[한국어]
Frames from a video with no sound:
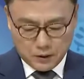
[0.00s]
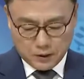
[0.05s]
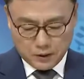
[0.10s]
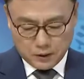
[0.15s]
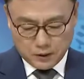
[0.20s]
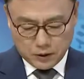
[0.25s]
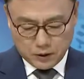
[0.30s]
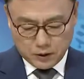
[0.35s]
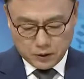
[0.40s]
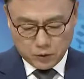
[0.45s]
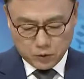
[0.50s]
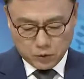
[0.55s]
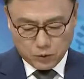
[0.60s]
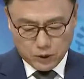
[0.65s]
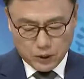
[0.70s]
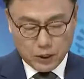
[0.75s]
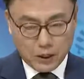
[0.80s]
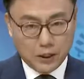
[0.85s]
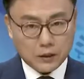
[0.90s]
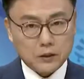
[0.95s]
어, 이런
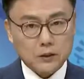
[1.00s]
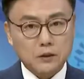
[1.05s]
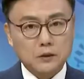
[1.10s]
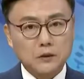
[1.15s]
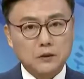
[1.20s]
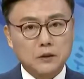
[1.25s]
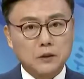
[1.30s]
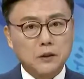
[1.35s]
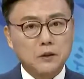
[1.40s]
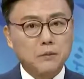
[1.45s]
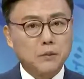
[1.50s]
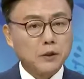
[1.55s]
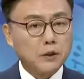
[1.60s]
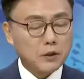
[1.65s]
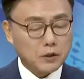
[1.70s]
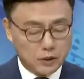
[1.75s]
효과 등등 뭐 이런